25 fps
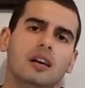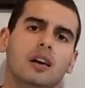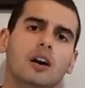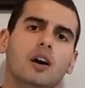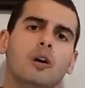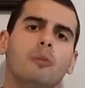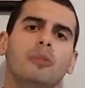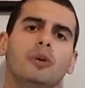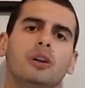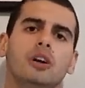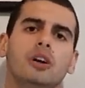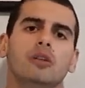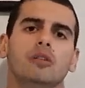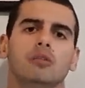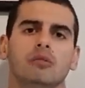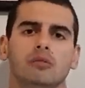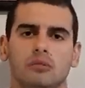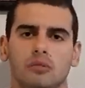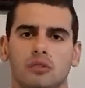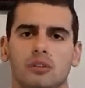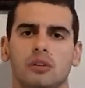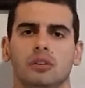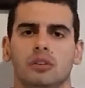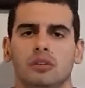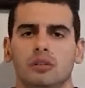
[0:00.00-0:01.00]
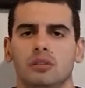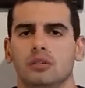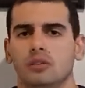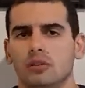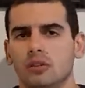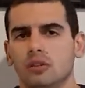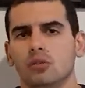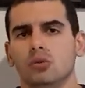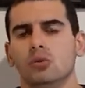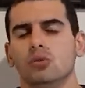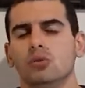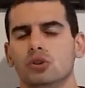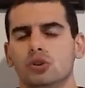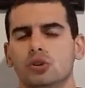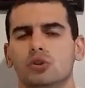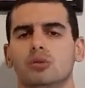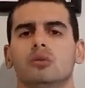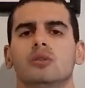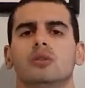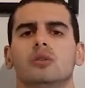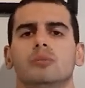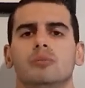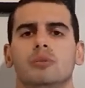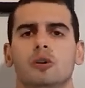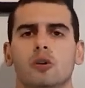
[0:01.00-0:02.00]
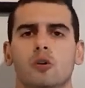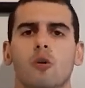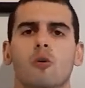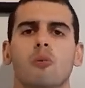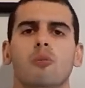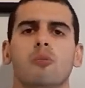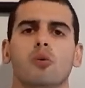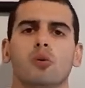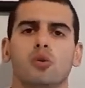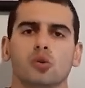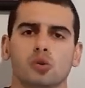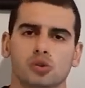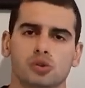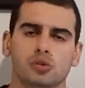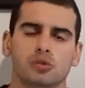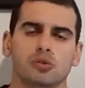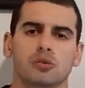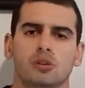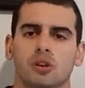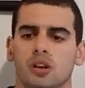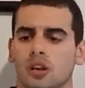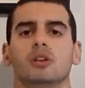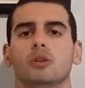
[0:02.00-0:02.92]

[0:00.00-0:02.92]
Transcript: É um pneu luxo bicomposto.